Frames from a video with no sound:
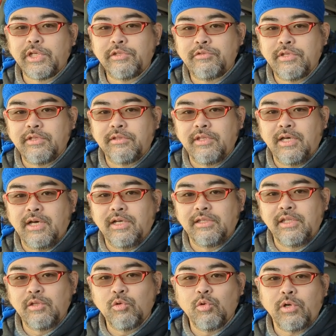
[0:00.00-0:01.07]
アンイセンター
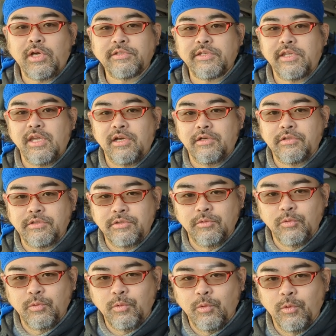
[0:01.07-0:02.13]
での化石発掘の
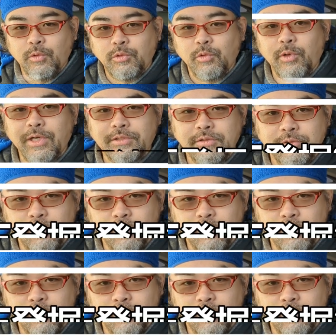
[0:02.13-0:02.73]
総括